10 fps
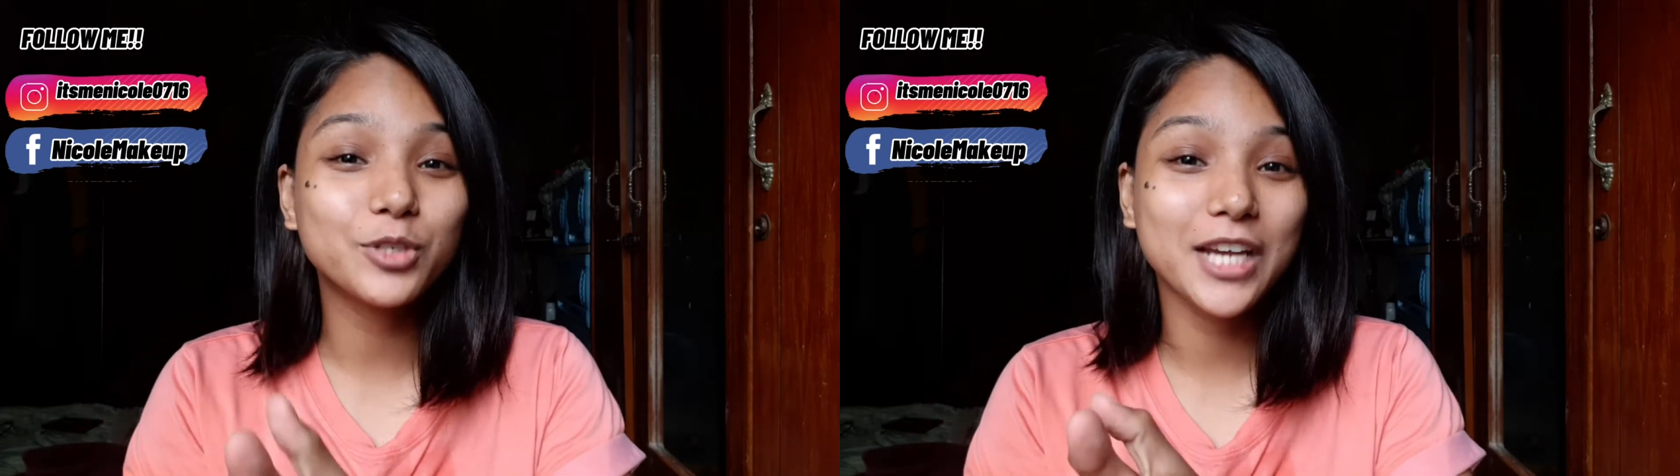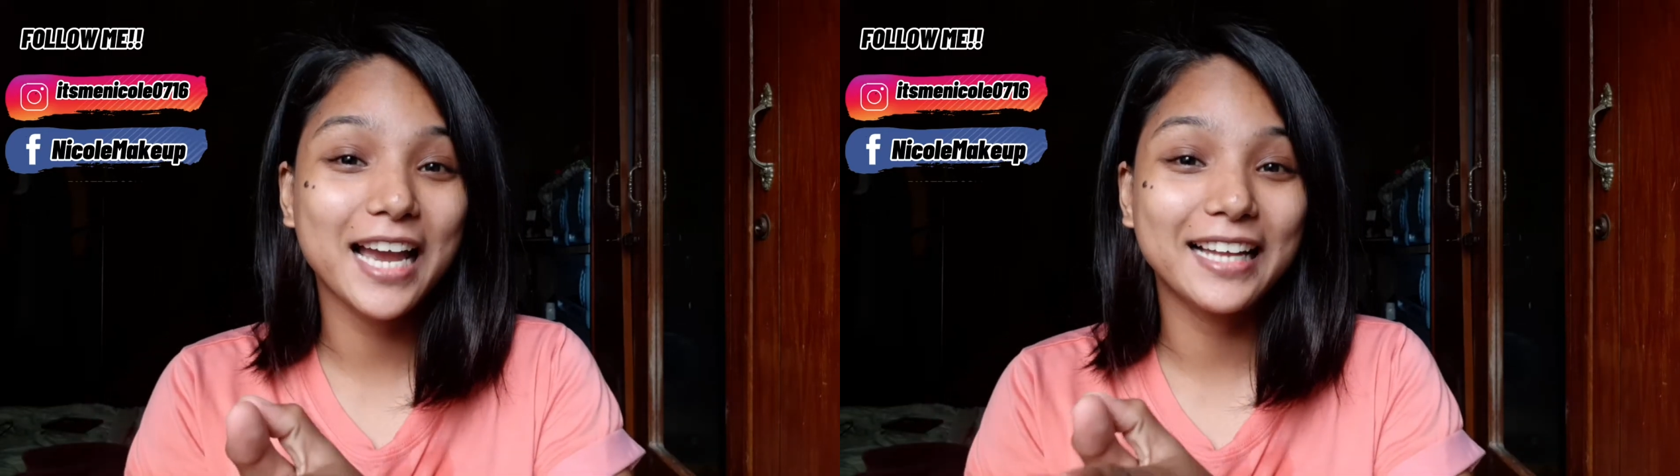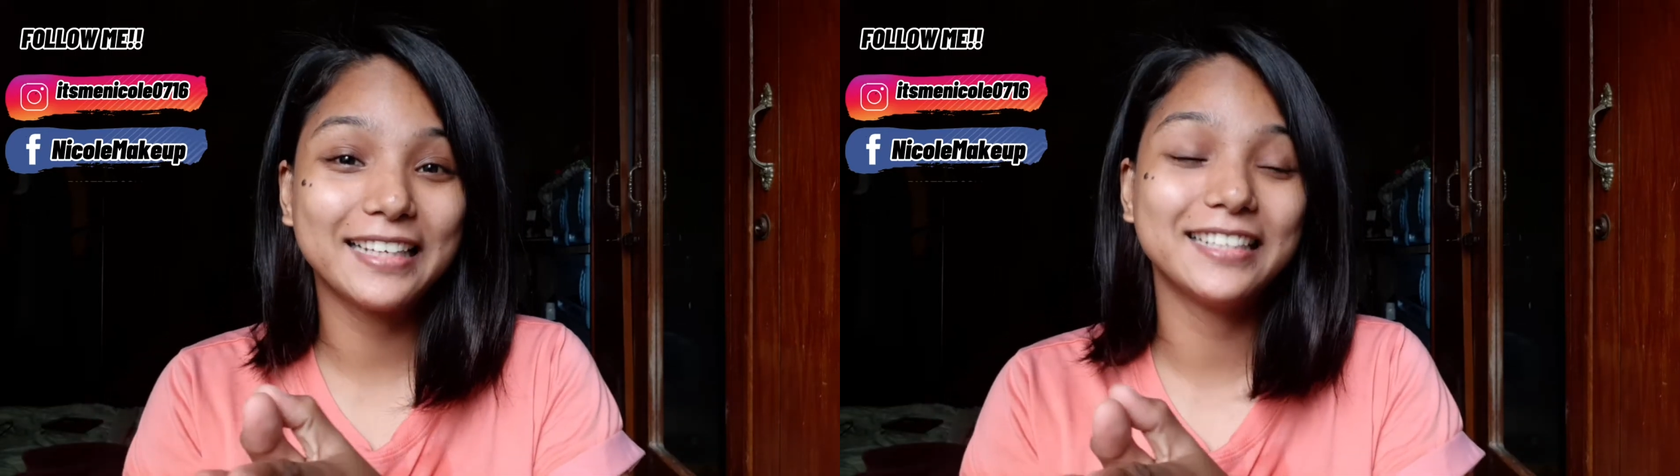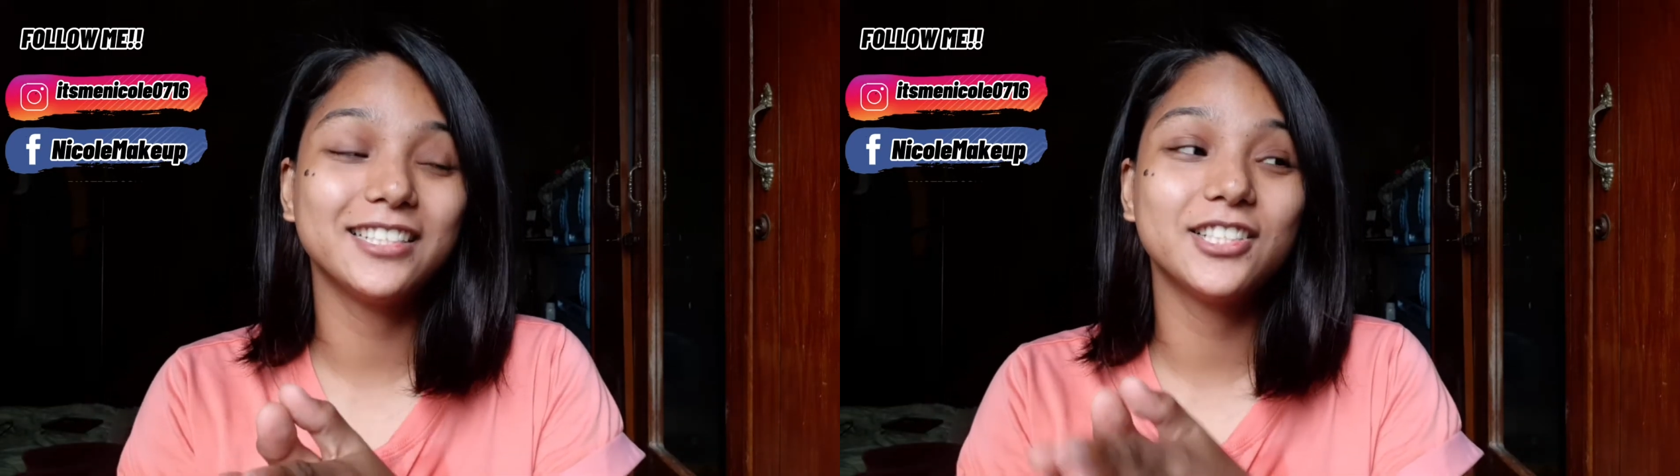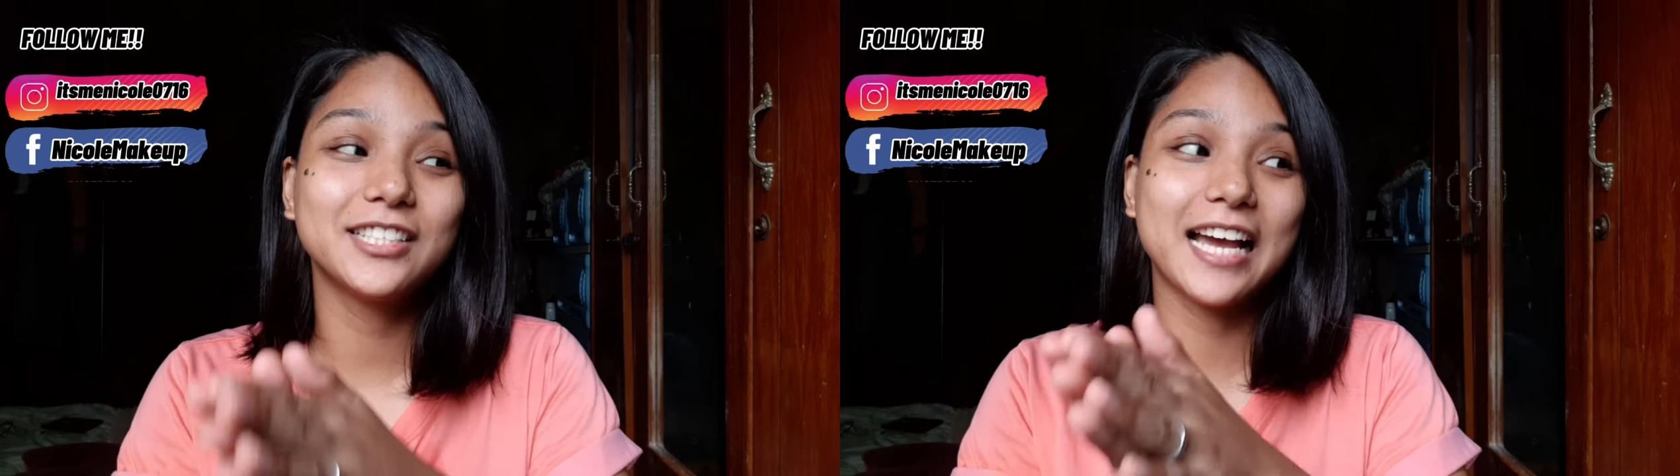
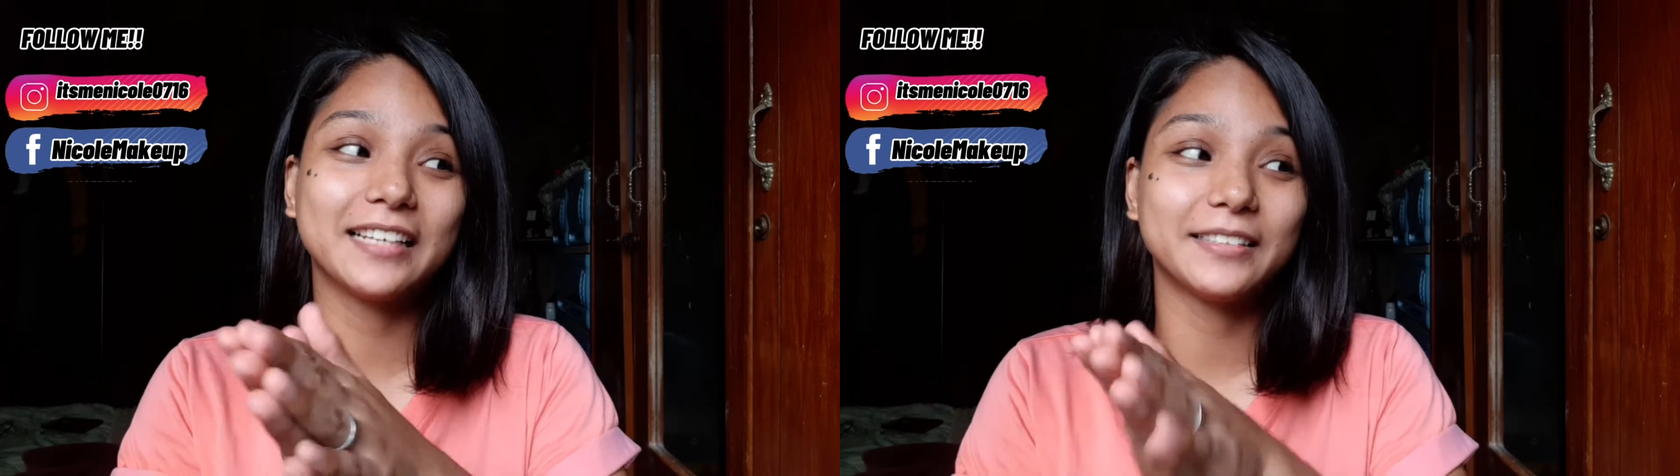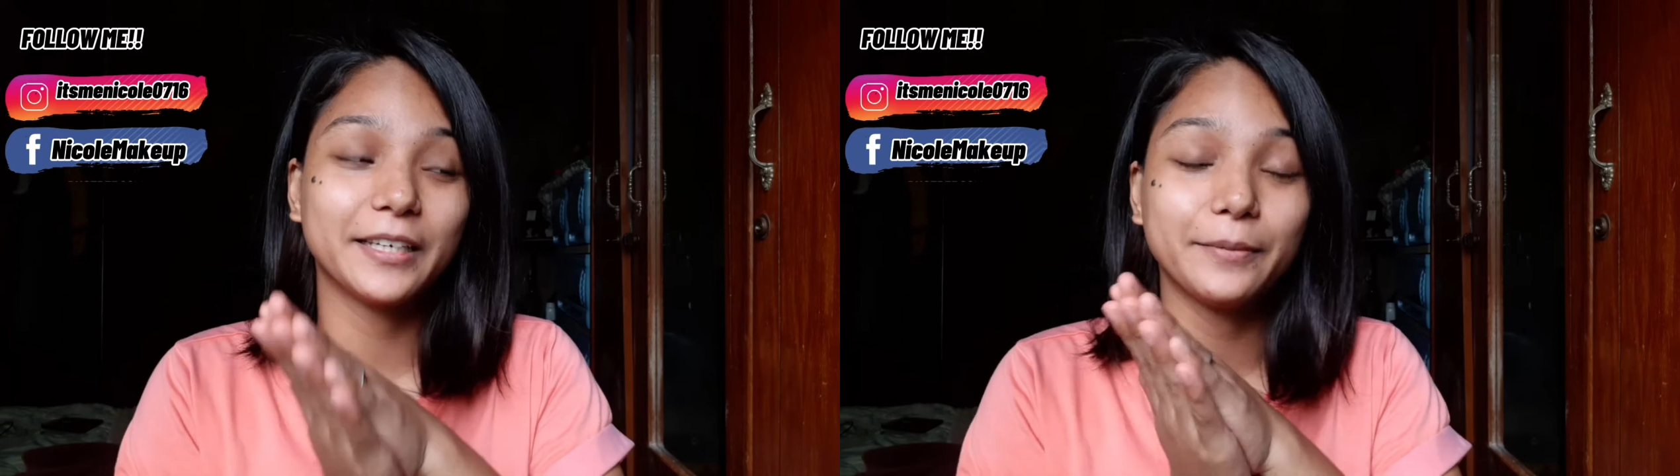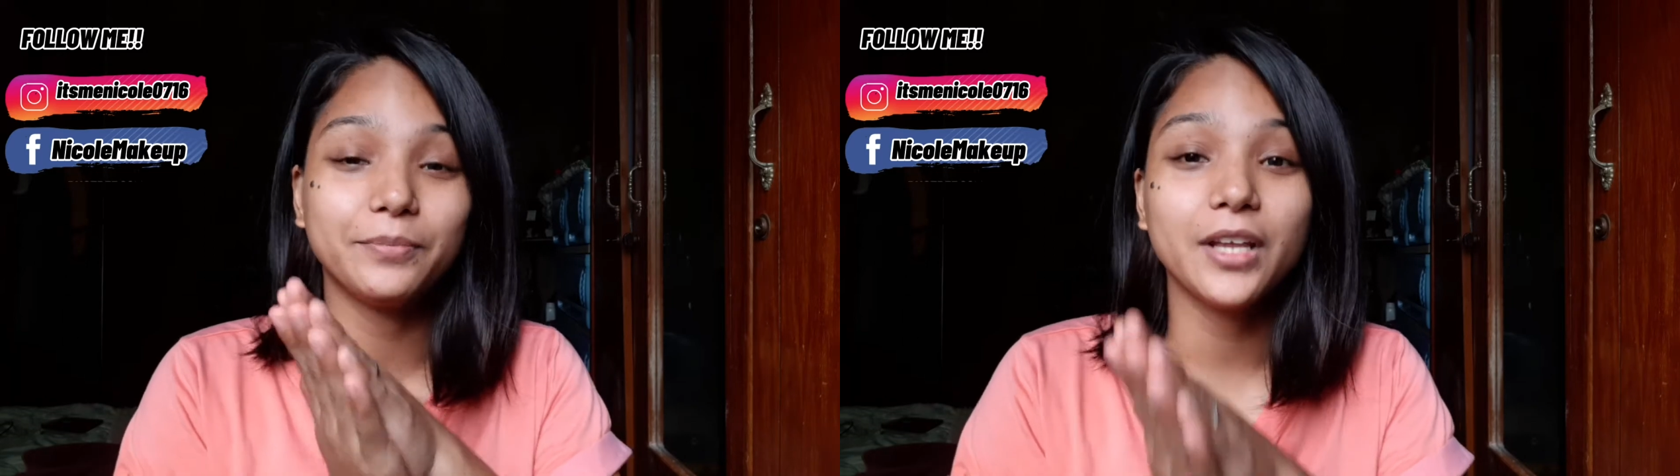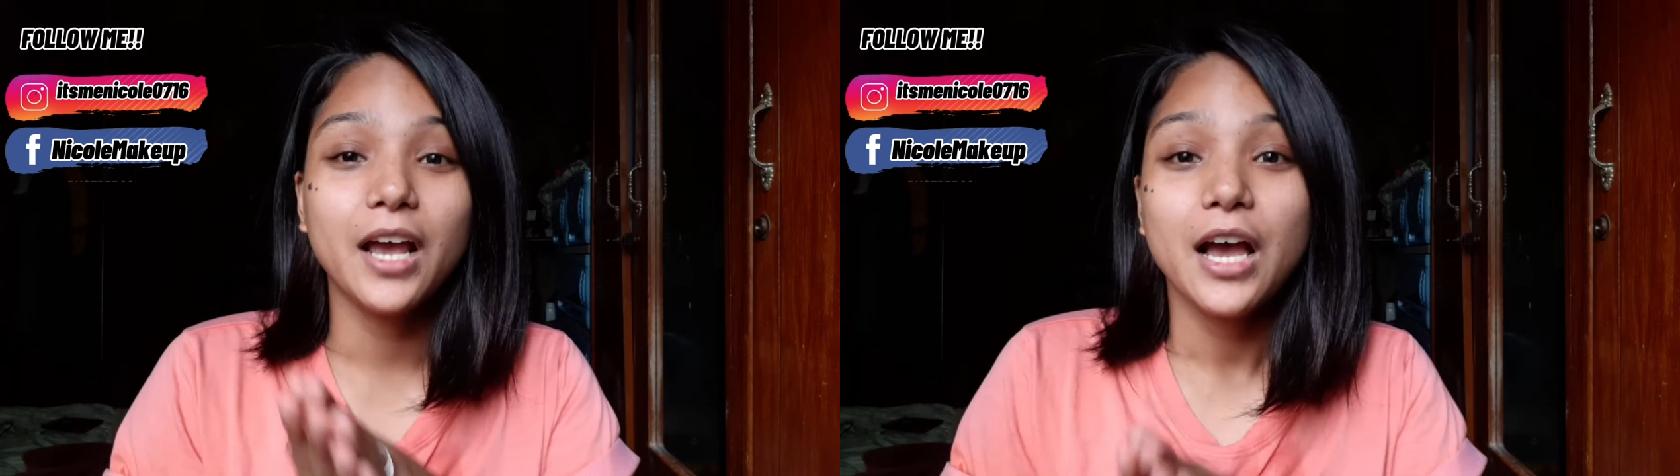Challenge natin.